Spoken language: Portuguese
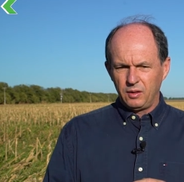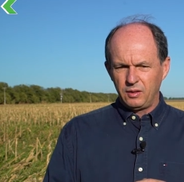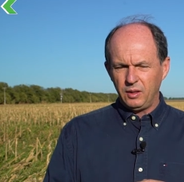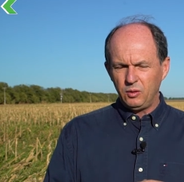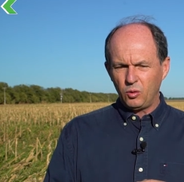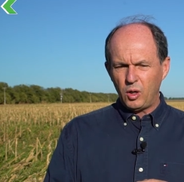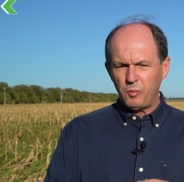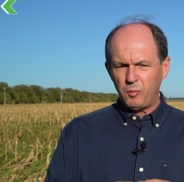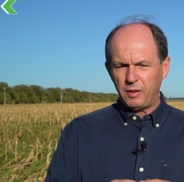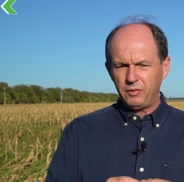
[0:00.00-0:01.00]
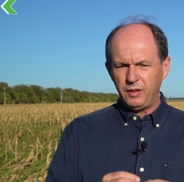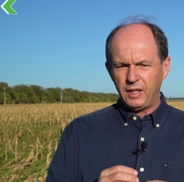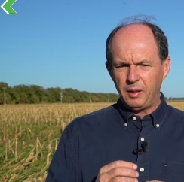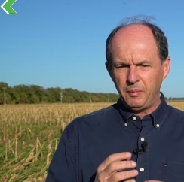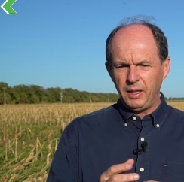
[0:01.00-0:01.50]
tanto como uma
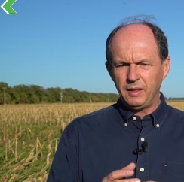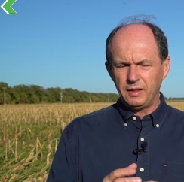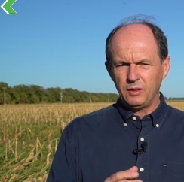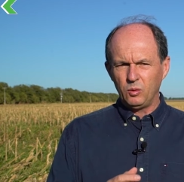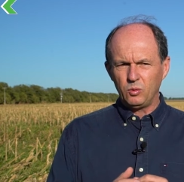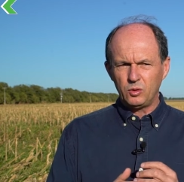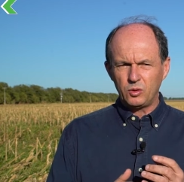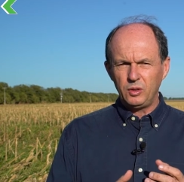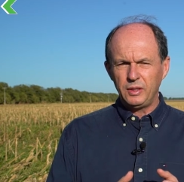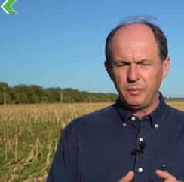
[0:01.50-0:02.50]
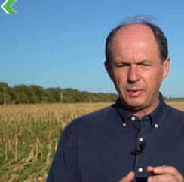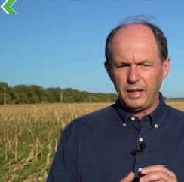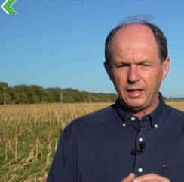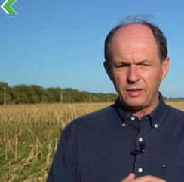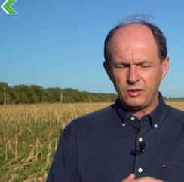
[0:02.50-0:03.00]
ferramenta no controle de
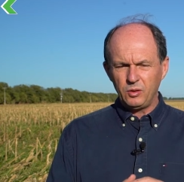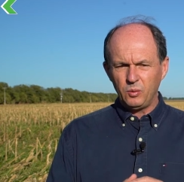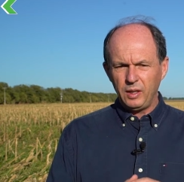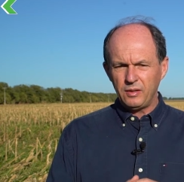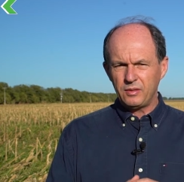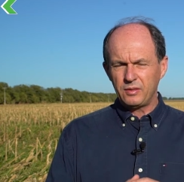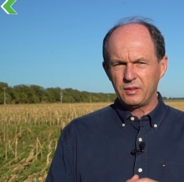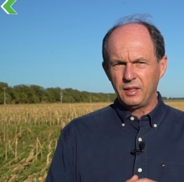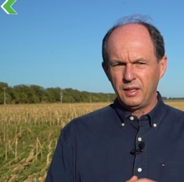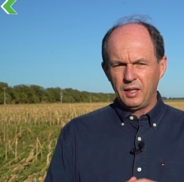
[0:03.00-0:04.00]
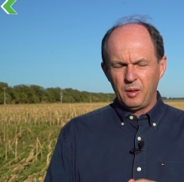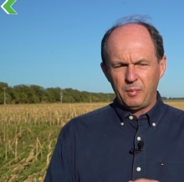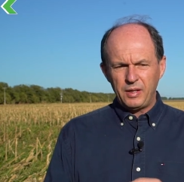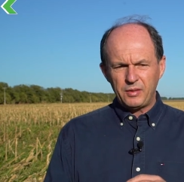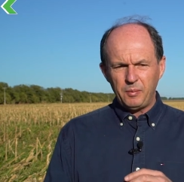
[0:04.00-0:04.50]
pragas e doenças,
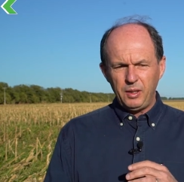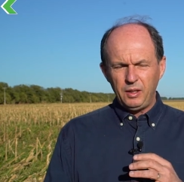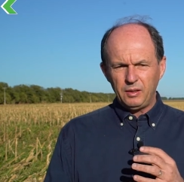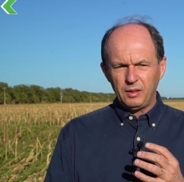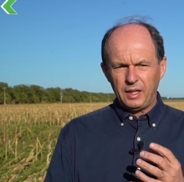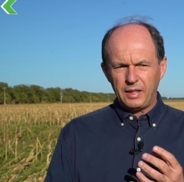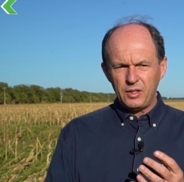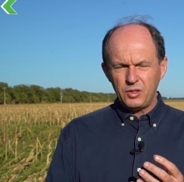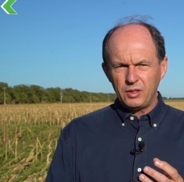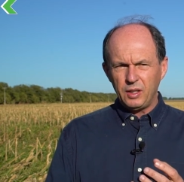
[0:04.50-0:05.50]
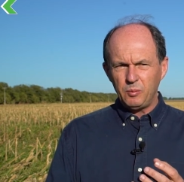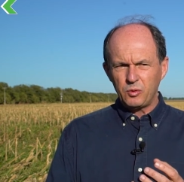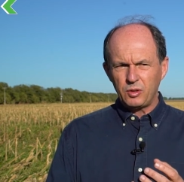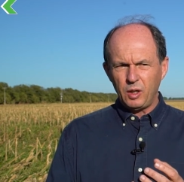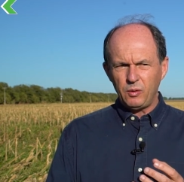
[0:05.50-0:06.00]
mas também
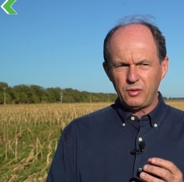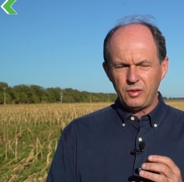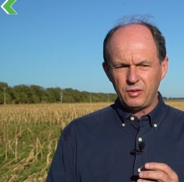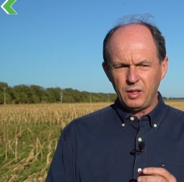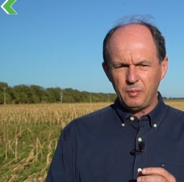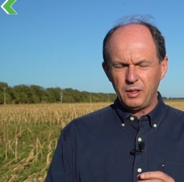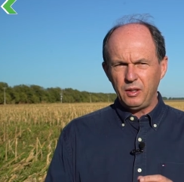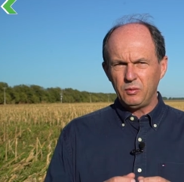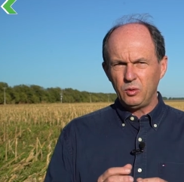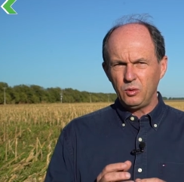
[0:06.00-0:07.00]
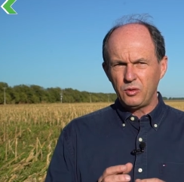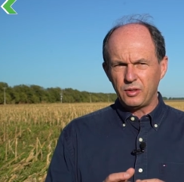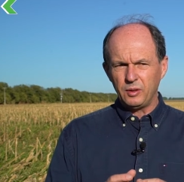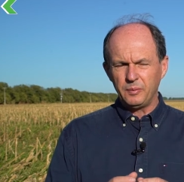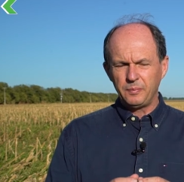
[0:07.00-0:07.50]
acreditamos que é um sistema de
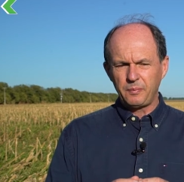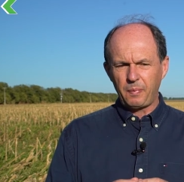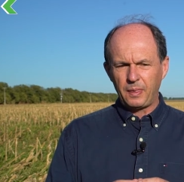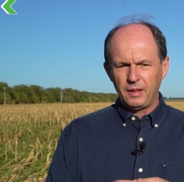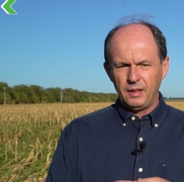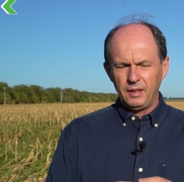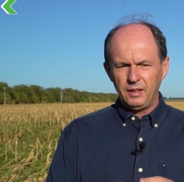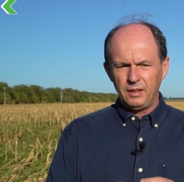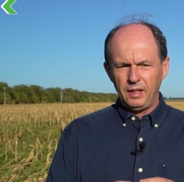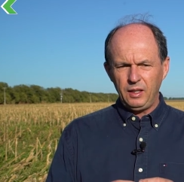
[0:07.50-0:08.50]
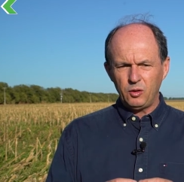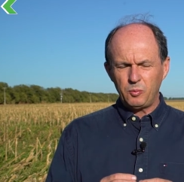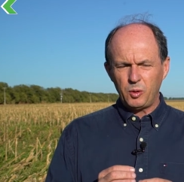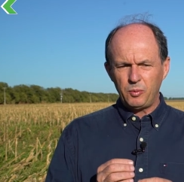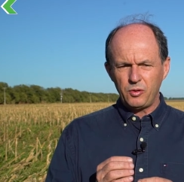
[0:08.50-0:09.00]
evolução e tem nos
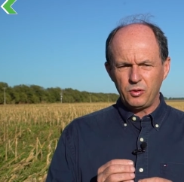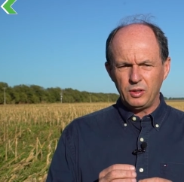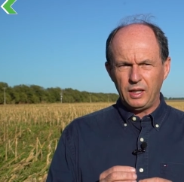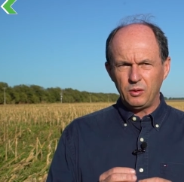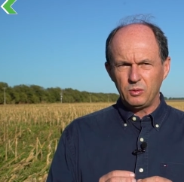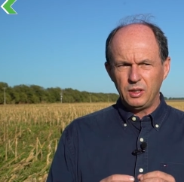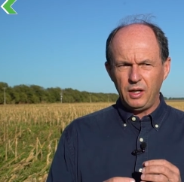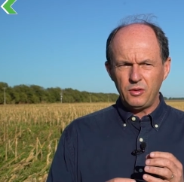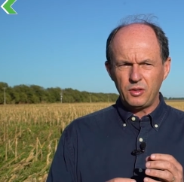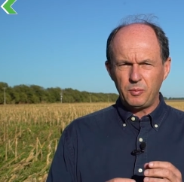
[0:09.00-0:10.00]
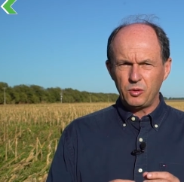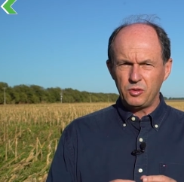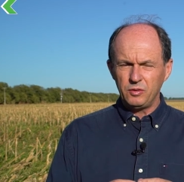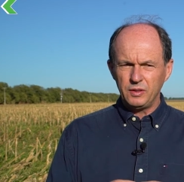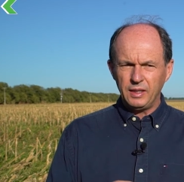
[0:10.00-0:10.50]
proporcionado ganhos de
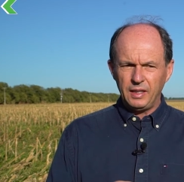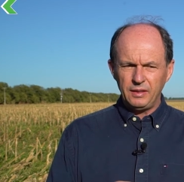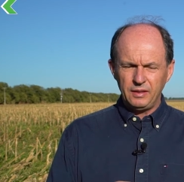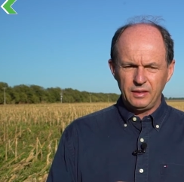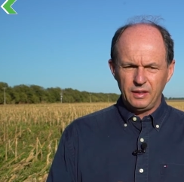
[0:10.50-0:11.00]
produtividade,